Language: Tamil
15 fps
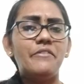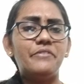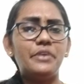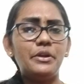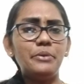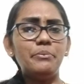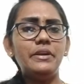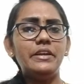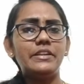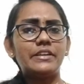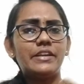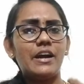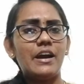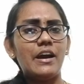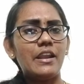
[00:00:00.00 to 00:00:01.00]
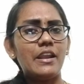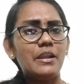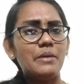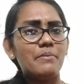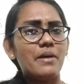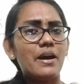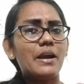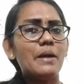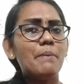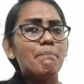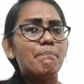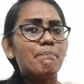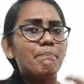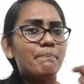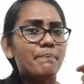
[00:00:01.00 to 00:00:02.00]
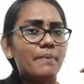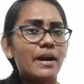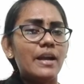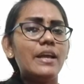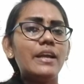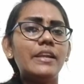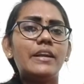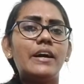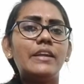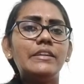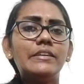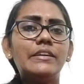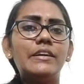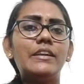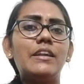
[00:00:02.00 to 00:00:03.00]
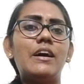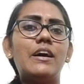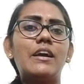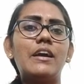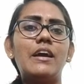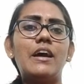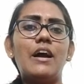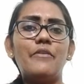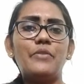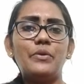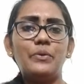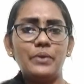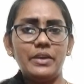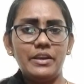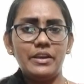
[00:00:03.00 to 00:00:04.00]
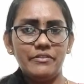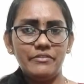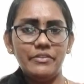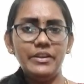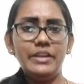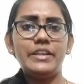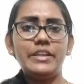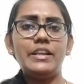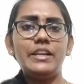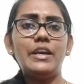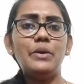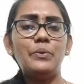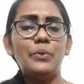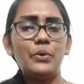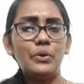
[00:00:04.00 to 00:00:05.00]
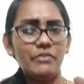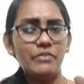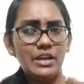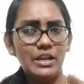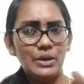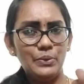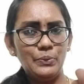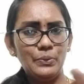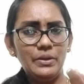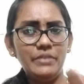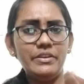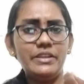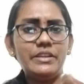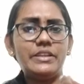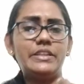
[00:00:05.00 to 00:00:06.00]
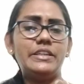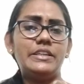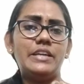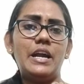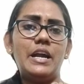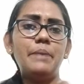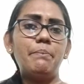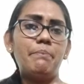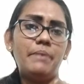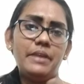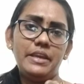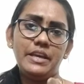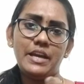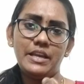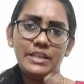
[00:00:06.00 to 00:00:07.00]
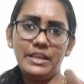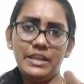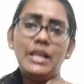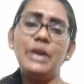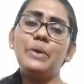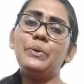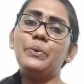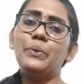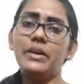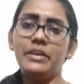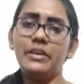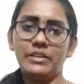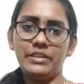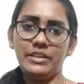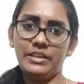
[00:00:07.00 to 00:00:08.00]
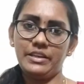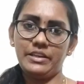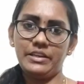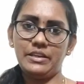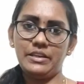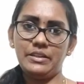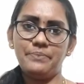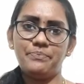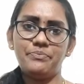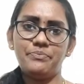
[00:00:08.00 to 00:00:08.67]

வறுமையின் காரணமாக பல நாட்களாக அவனுடைய வீட்டிலே ஒருவேளை உணவிற்கு அடுப்பெரியாத நிலை கூட இருந்திருக்கிறது